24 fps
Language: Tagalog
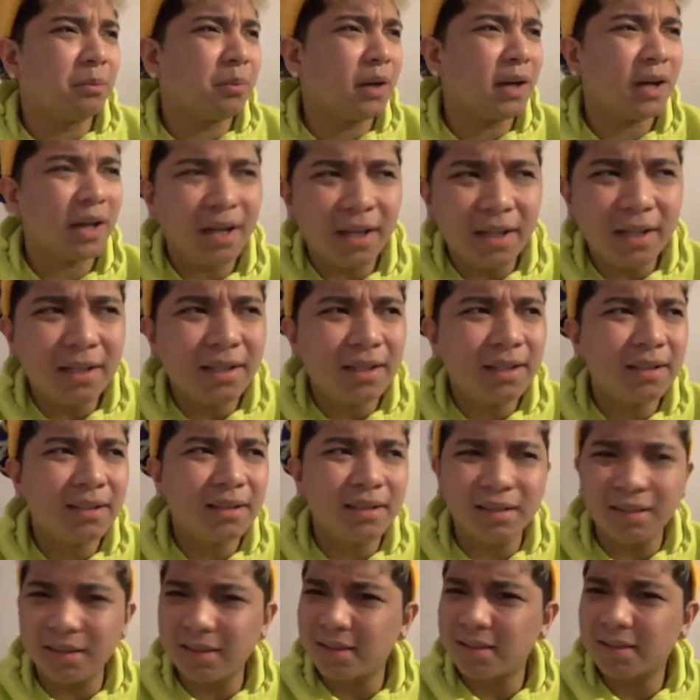pangalan
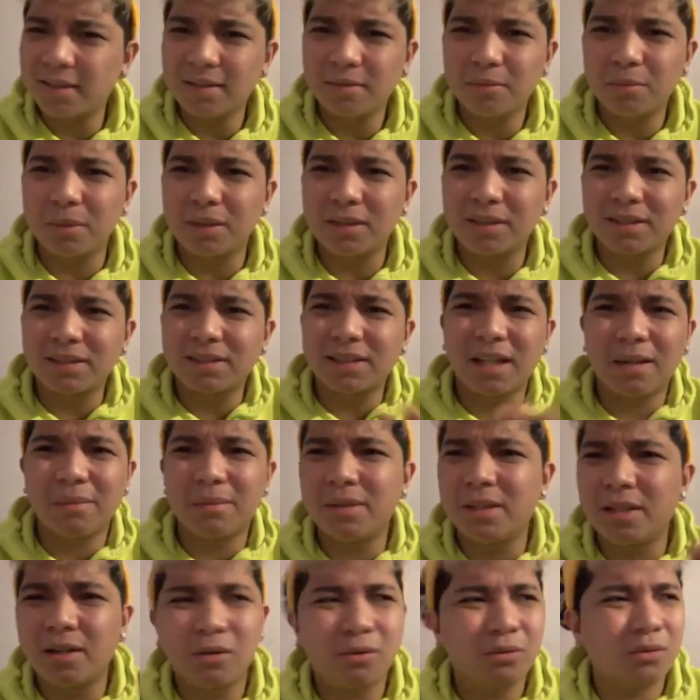is magsasabi
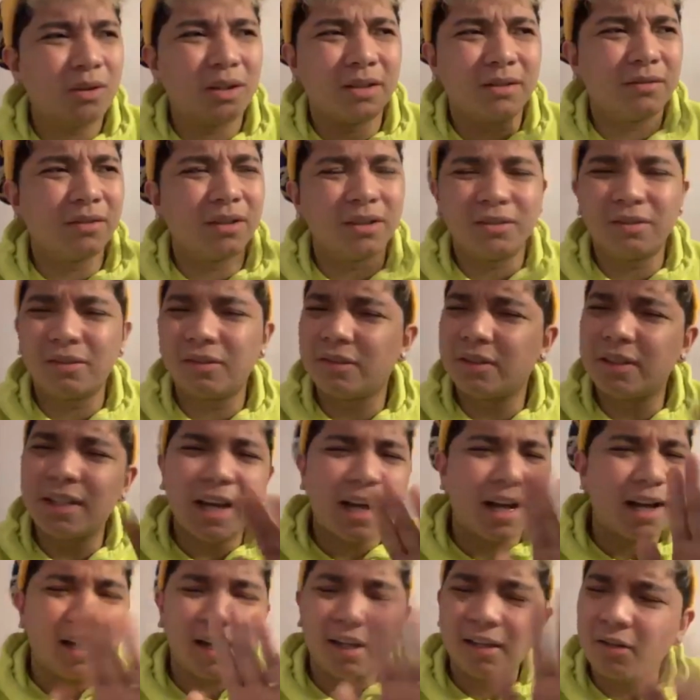ng kung ano-ano
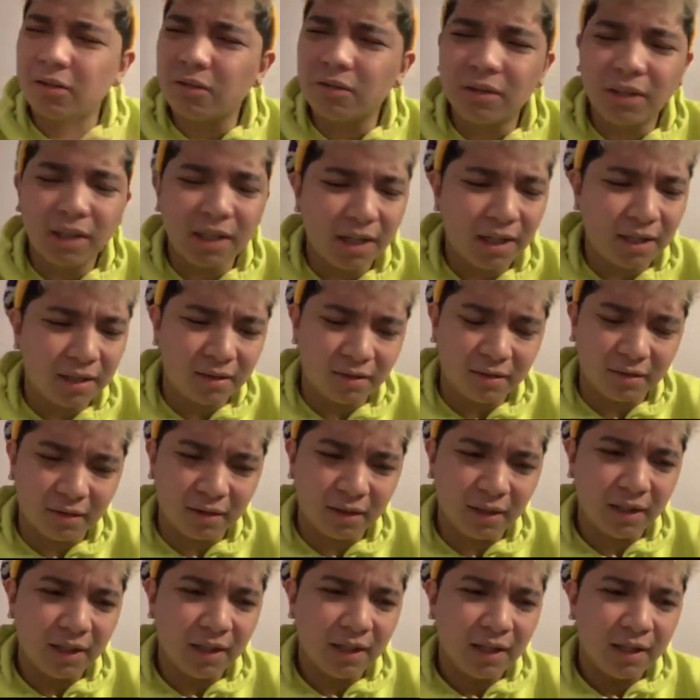na. Ayokong gayahin yan.
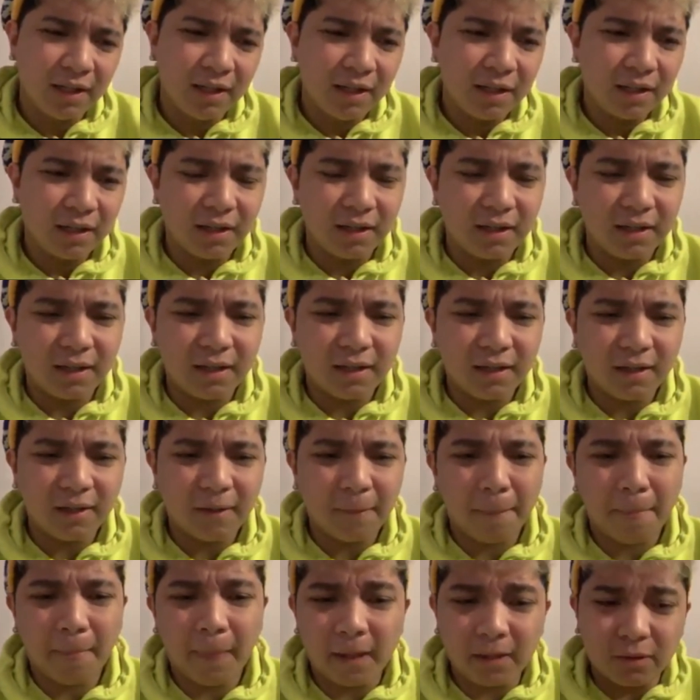Kaya
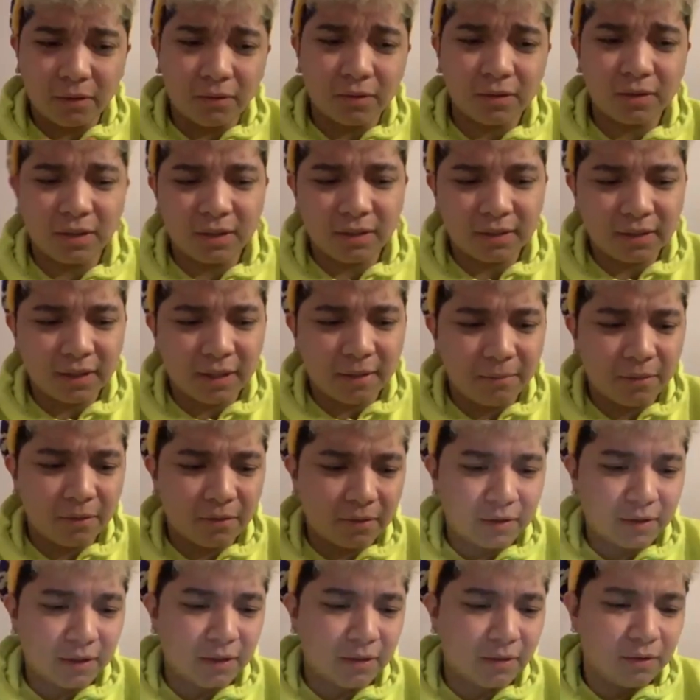eto sinasabi ko
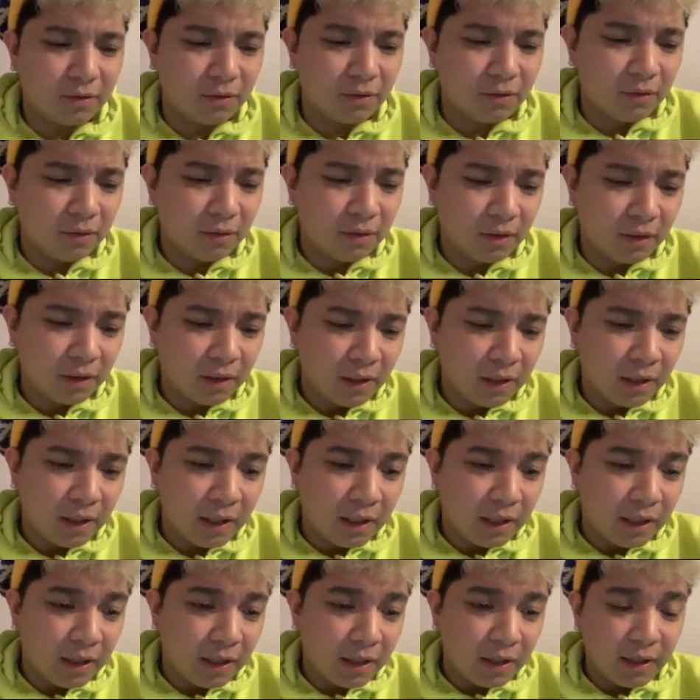sa inyo.
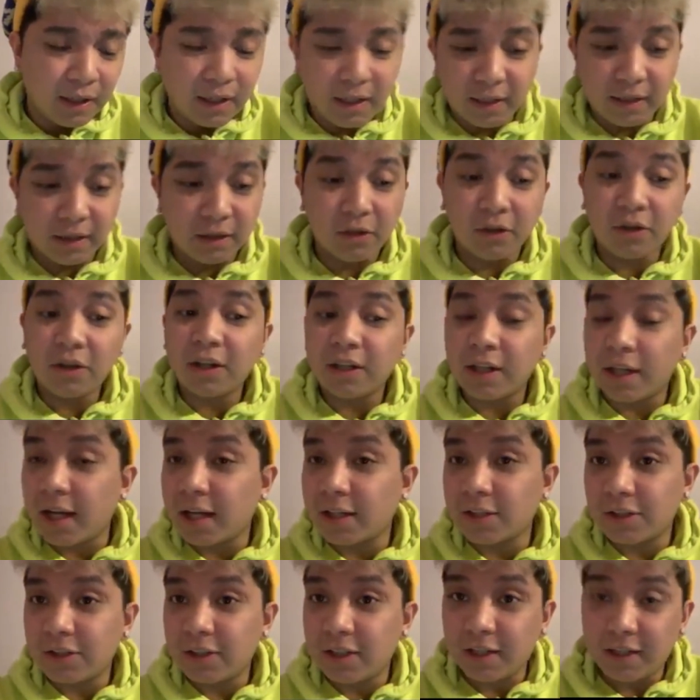And okay,
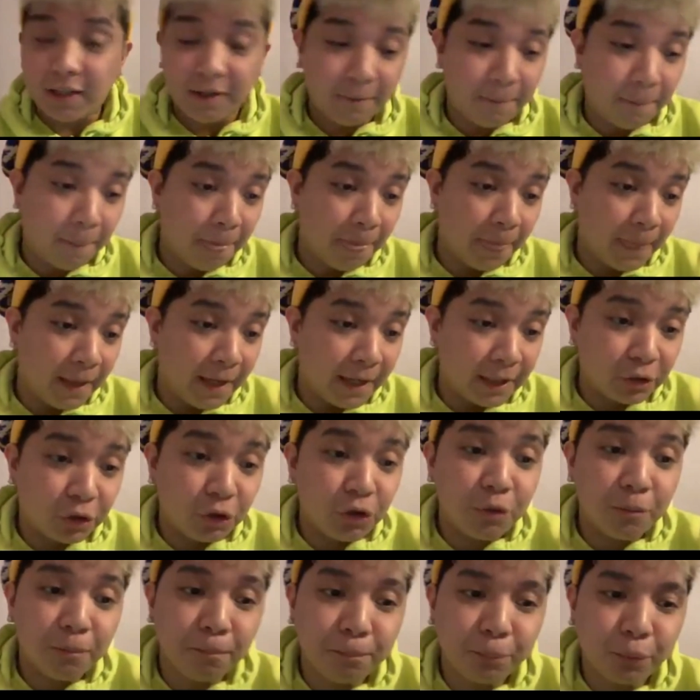actually, ito
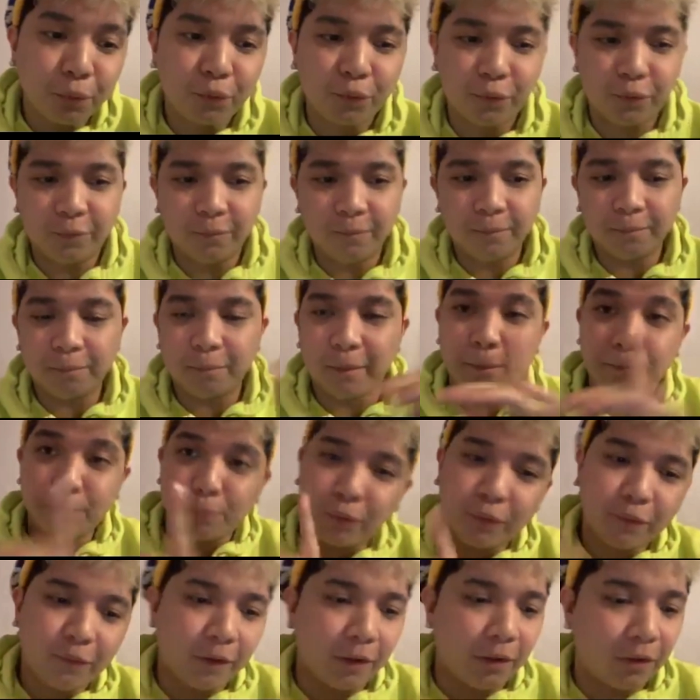yung proof. May
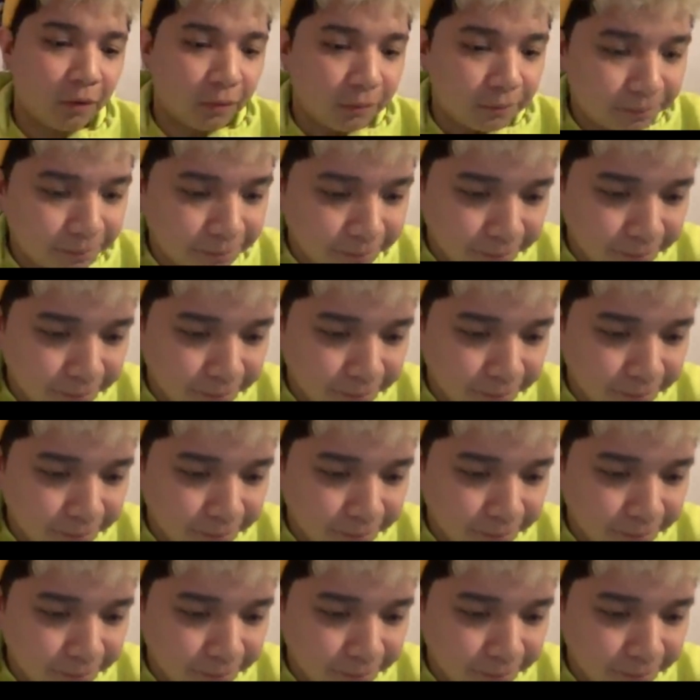proof ako.